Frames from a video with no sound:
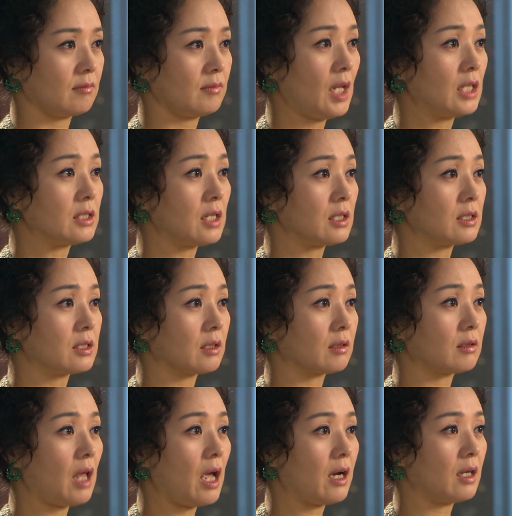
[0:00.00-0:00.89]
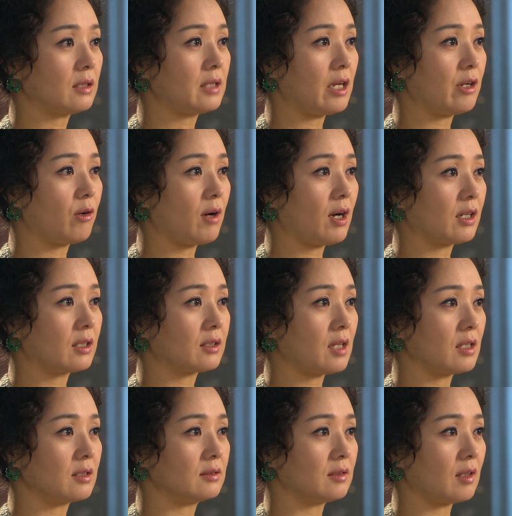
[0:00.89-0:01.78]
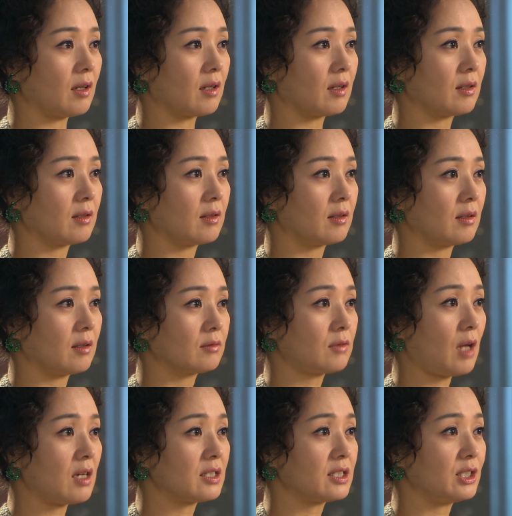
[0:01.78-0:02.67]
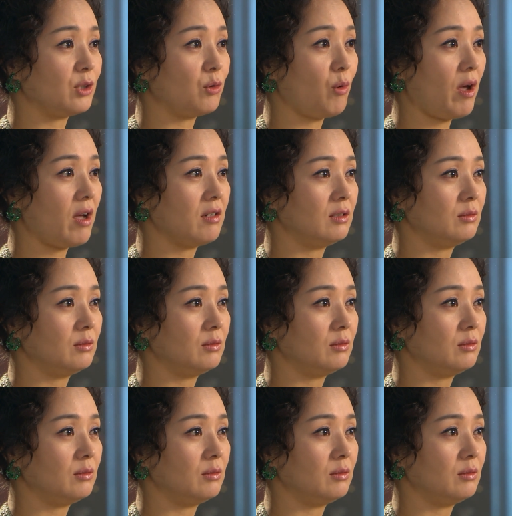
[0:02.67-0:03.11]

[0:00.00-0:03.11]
내 자식 내가 데려가겠다는데 당신이 왜